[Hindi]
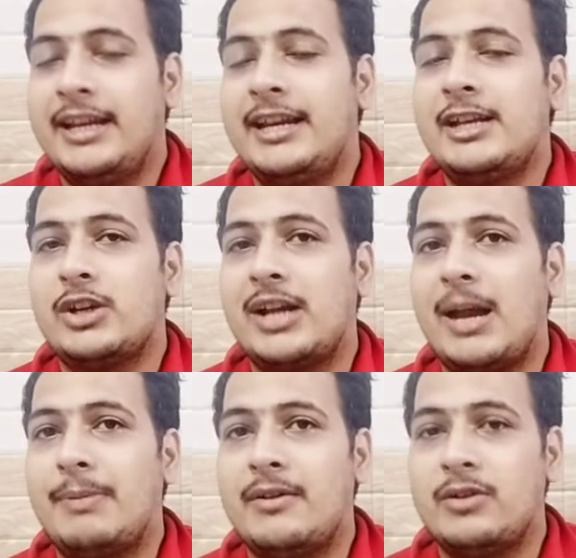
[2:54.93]
इनकी जो
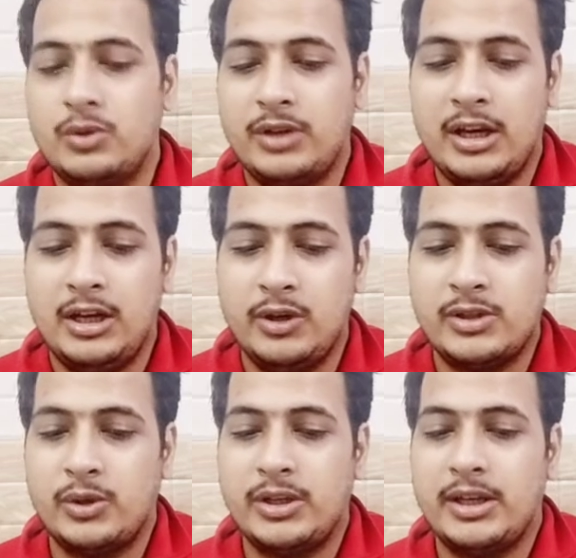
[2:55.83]
कैप्टन है वो सुनील
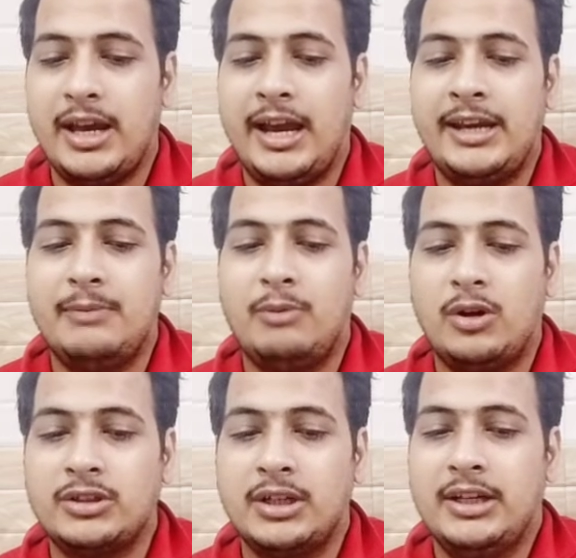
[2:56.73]
ल्यूइस हुई हैं एनी
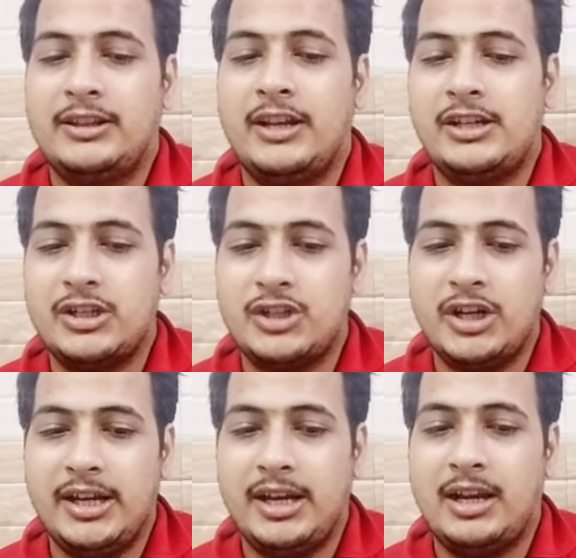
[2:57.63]
बॉश त्रिशा
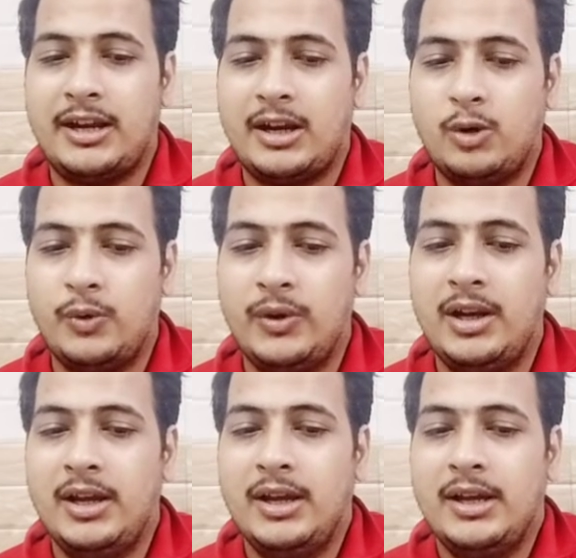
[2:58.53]
चेटी लारा
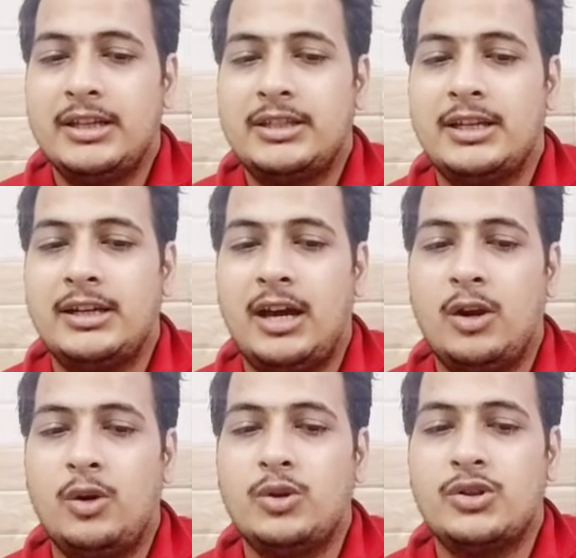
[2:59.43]
गुडविल
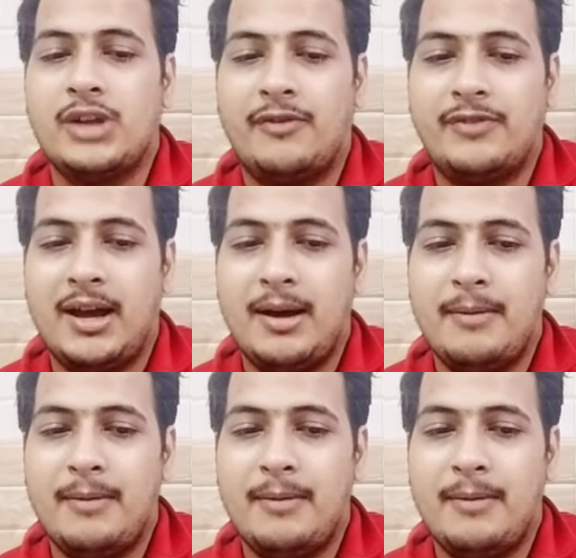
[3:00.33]
सिनालो जाफ्टा